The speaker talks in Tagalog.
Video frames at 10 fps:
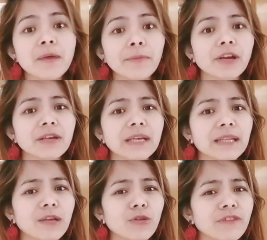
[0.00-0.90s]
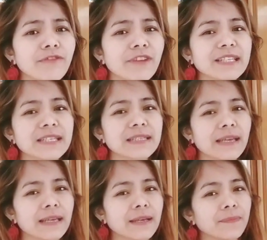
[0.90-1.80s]
Pero ang nakita kong difference is
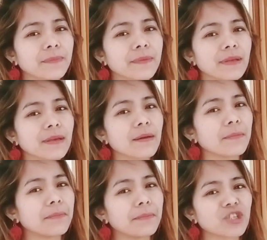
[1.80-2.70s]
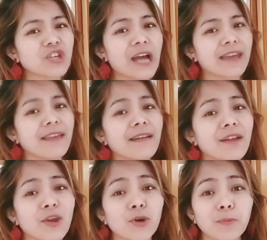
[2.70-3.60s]
like, much higher
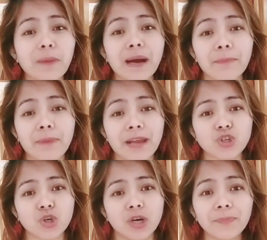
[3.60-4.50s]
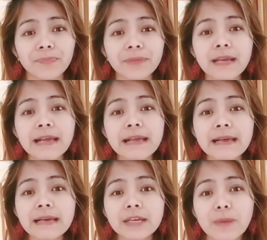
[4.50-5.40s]
yung mga presyo.
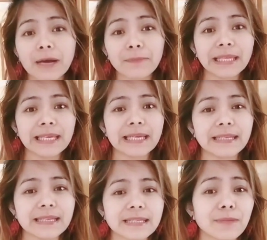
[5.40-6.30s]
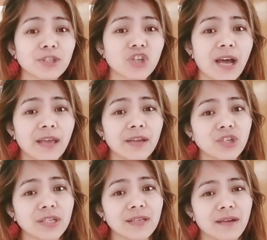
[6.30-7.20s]
Yung mga bilihin is much higher
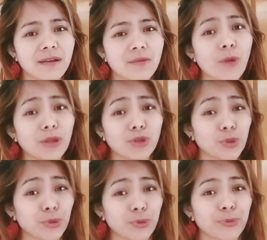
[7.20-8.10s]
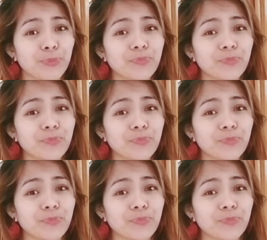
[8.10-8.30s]
siya ng 1 euro.